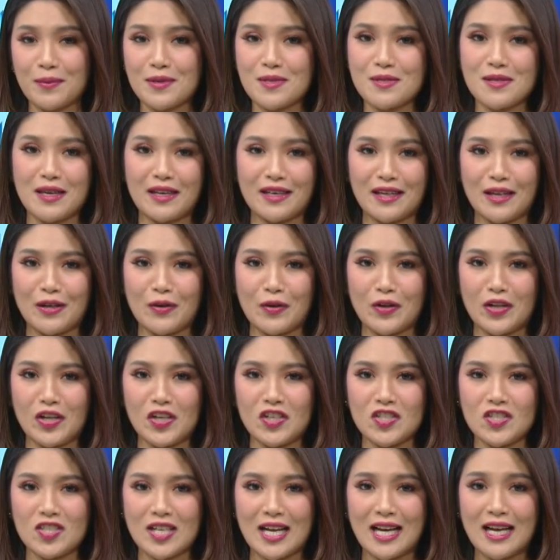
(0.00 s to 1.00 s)
persen di
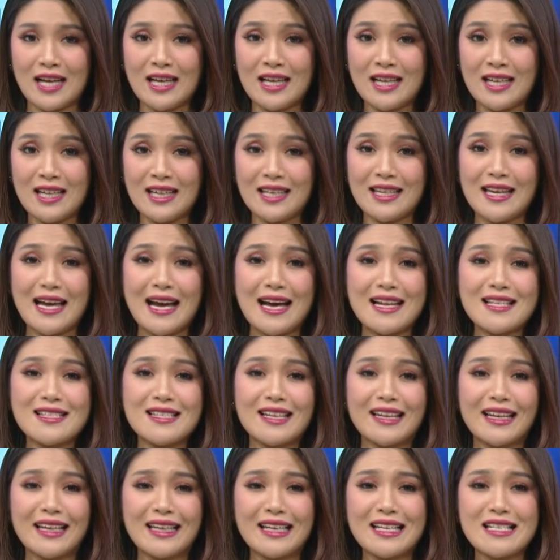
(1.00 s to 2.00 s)
Indonesia dan
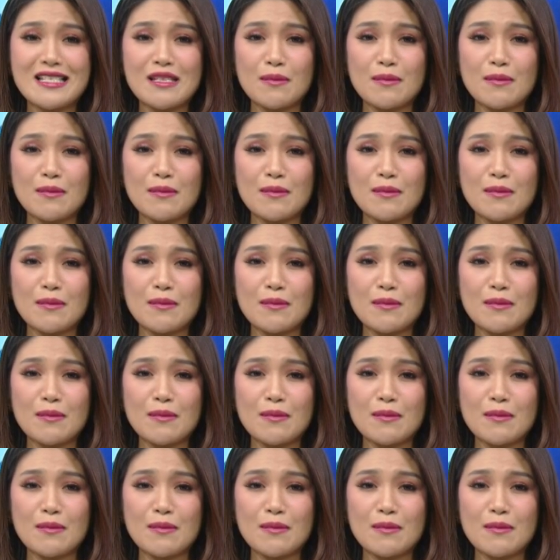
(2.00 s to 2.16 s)
sering